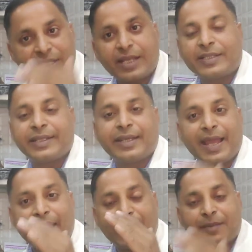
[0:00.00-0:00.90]
जाति
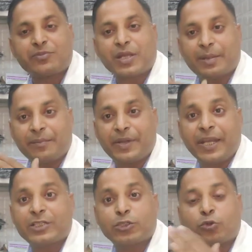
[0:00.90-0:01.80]
का है कम से कम
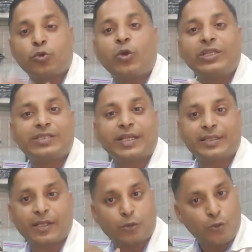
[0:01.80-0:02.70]
डेढ़ से दो इंच
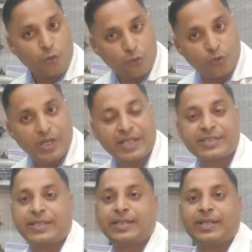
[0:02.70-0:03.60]
अंदर होना
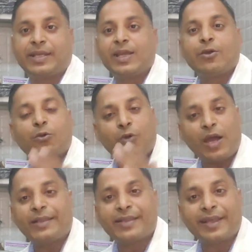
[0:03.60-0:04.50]
चाहिए वो
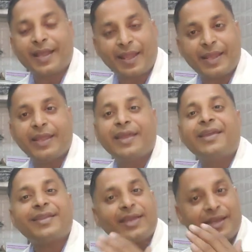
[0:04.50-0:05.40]
अंदर है
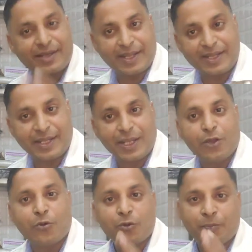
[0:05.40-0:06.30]
या नहीं है
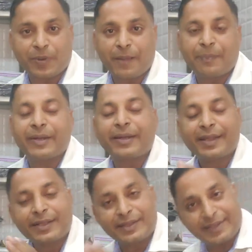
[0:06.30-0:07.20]
वो प्रॉपर
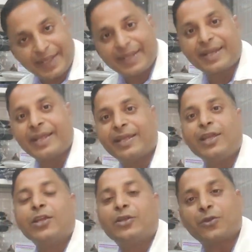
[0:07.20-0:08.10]
देखना है
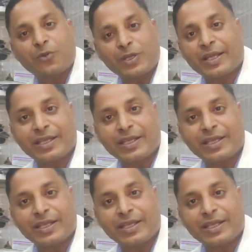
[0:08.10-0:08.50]
क्योंकि